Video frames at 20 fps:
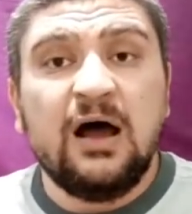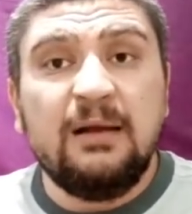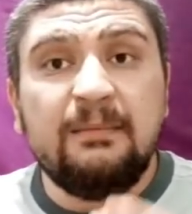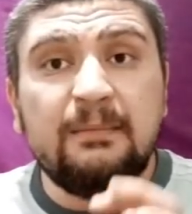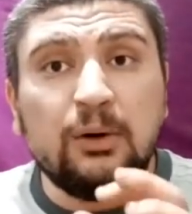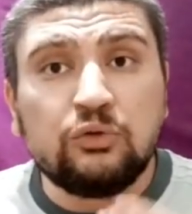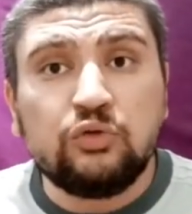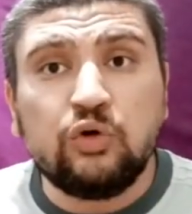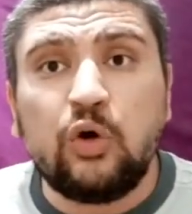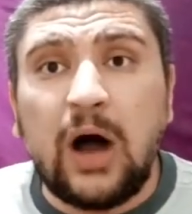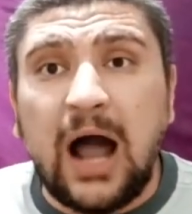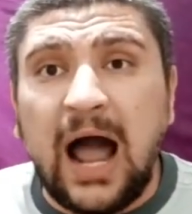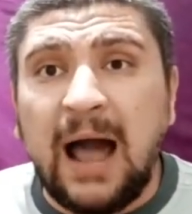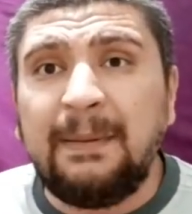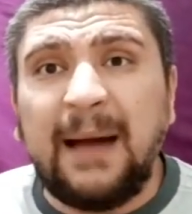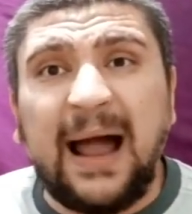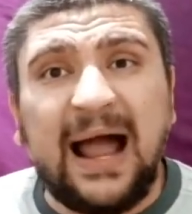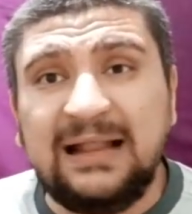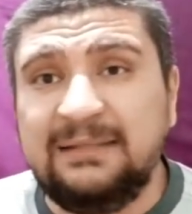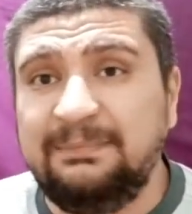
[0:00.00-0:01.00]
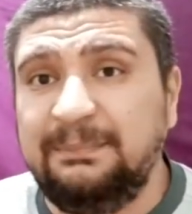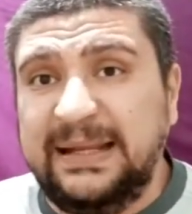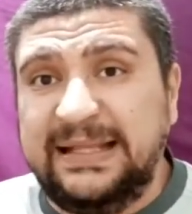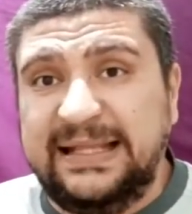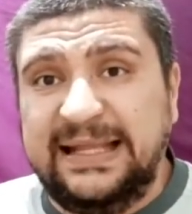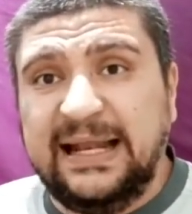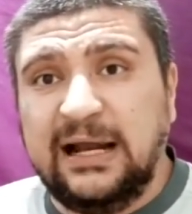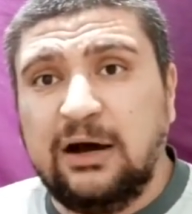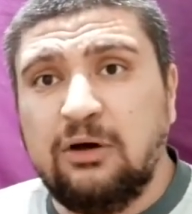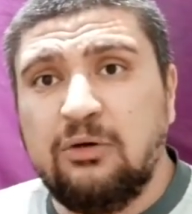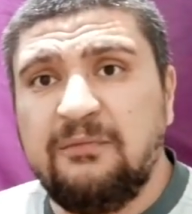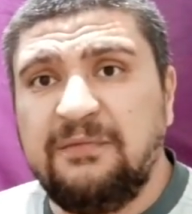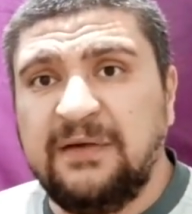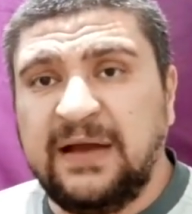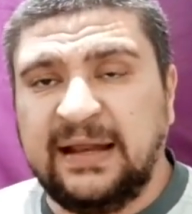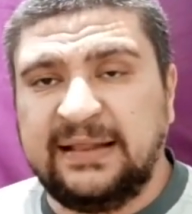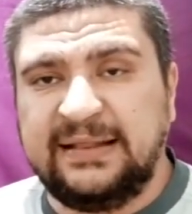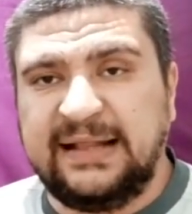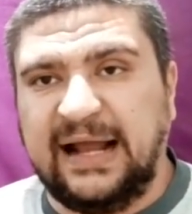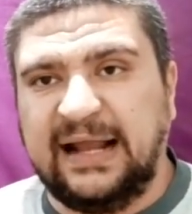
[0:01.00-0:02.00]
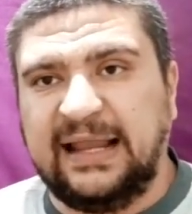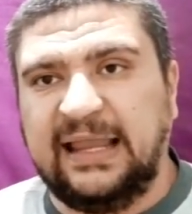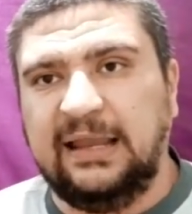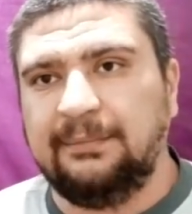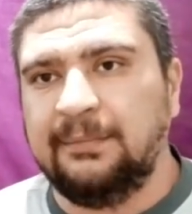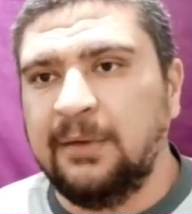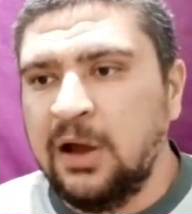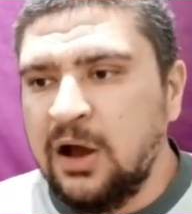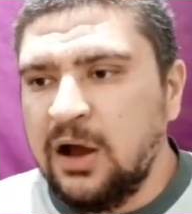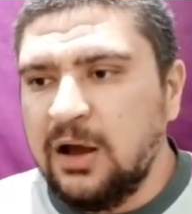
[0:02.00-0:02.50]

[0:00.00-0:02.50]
الموضوع ابعد بكتير قوي من فكره التحكيم